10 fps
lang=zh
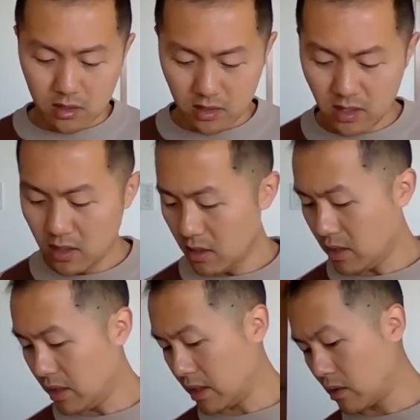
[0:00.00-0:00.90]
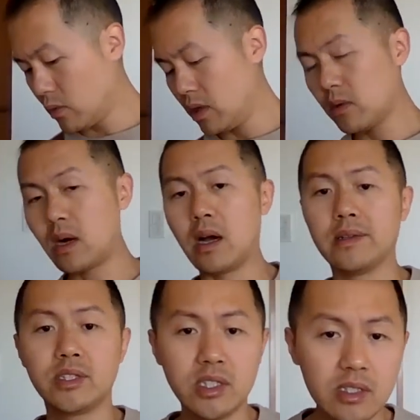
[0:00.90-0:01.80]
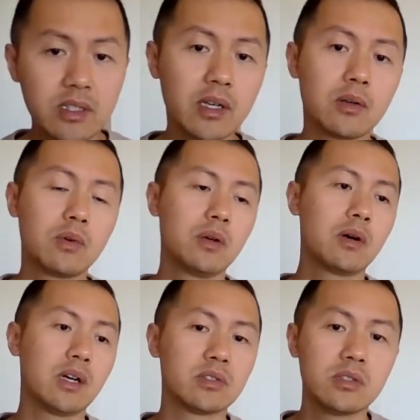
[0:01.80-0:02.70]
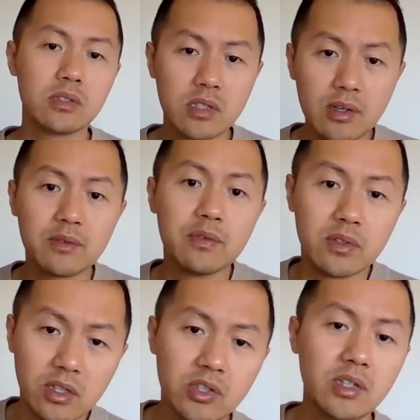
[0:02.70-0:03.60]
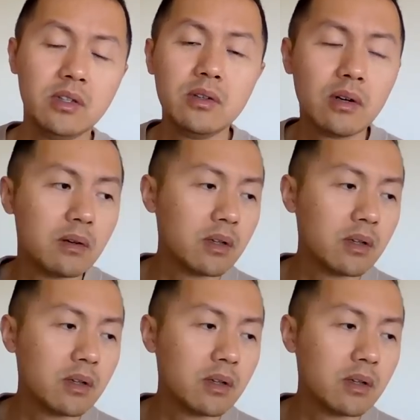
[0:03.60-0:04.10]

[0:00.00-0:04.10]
地铁规划、基建规划是政府的信用。